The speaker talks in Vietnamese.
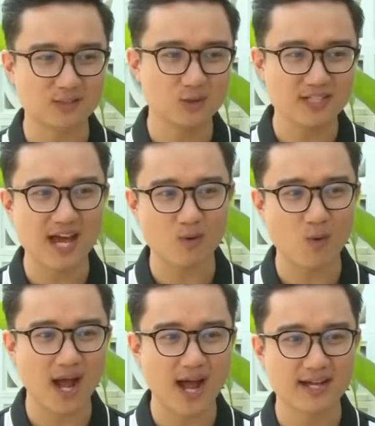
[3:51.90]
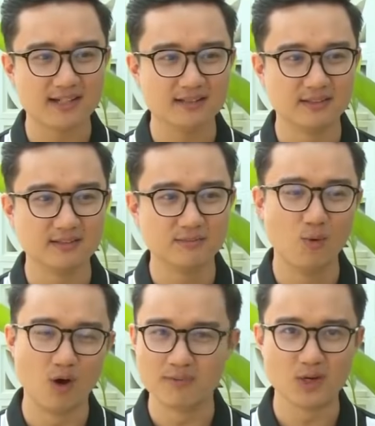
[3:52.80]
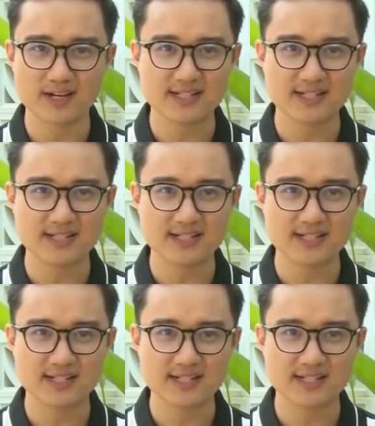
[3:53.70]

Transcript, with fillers: mà rút ra qua những mùa Beyond